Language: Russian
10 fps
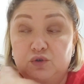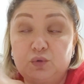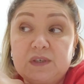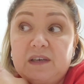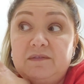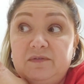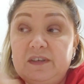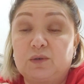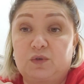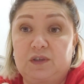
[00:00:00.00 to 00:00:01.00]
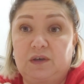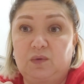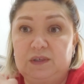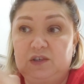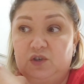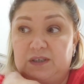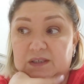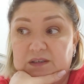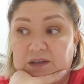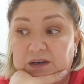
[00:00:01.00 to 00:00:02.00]
Что за вирус такой
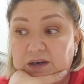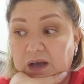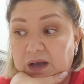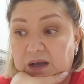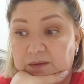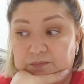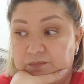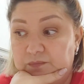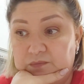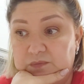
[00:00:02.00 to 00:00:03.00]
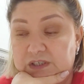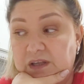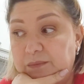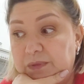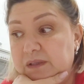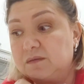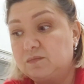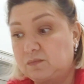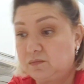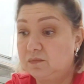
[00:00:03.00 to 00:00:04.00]
сейчас их так м сломил?
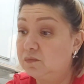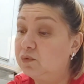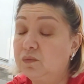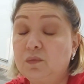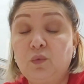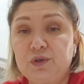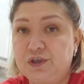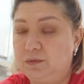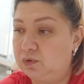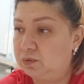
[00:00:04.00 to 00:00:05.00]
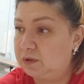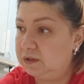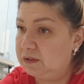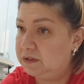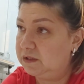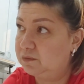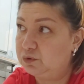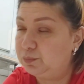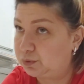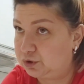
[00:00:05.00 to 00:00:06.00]
очень многие дети,
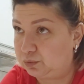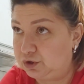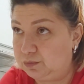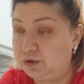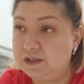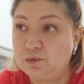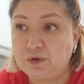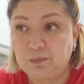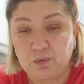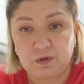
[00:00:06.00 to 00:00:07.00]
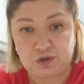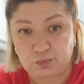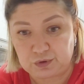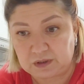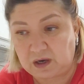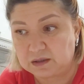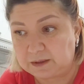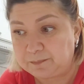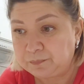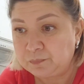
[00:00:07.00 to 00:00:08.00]
вот просто очень. Если у ребенка еще хоть
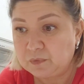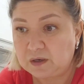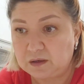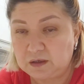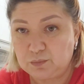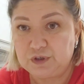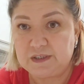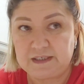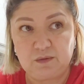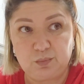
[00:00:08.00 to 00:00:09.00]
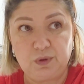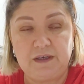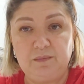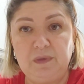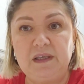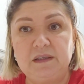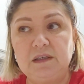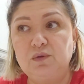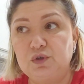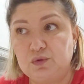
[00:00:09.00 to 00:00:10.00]
как-то э, иммунитет более-менее,
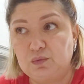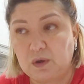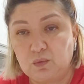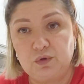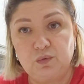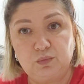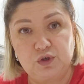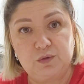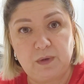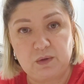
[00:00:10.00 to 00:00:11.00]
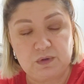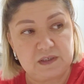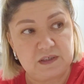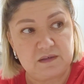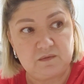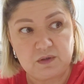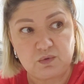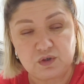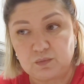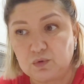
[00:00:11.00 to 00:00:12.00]
да, то есть он такой, он может бороться с этим
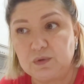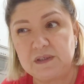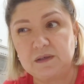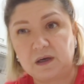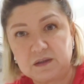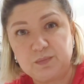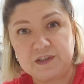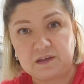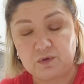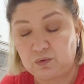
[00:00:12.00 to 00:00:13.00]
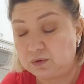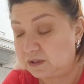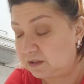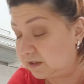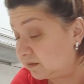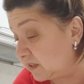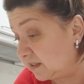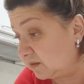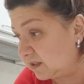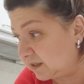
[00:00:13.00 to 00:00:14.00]
вирусом, то дети как-то быстро выходят из этого, из
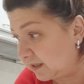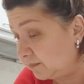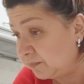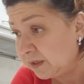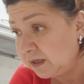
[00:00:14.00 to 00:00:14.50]
этого состояния.